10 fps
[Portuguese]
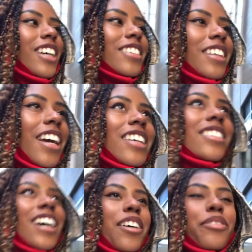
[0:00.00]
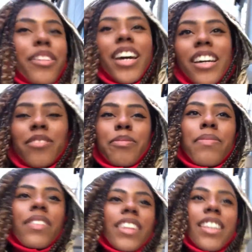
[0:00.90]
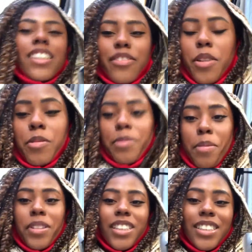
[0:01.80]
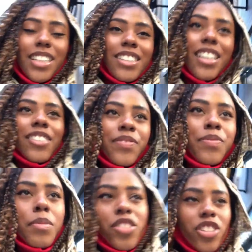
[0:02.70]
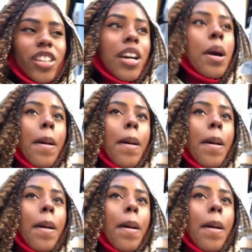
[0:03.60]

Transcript: sem, sem gastar, fé. Que vamos permanecer assim. Mentira.